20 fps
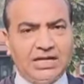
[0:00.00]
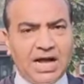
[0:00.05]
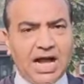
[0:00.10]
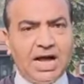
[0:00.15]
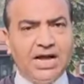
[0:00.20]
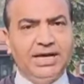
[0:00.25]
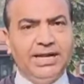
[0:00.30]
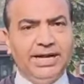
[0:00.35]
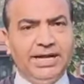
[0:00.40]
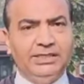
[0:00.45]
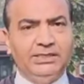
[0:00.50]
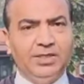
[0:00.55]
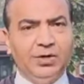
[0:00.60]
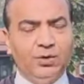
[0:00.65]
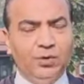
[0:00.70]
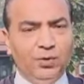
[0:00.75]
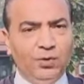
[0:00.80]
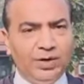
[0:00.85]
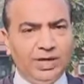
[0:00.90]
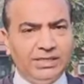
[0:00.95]
कांग्रेस
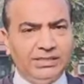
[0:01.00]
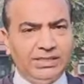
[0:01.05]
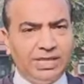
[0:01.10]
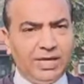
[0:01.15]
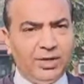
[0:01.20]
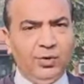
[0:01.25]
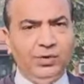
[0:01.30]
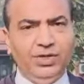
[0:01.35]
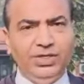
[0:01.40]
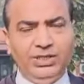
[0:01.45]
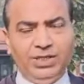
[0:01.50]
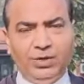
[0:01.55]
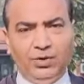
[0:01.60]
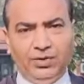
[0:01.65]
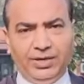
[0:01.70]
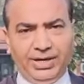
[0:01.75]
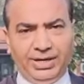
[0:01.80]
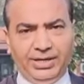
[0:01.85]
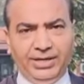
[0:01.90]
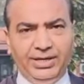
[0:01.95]
और उनके सहयोगी
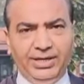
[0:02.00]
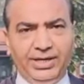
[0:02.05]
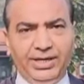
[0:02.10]
दलों ने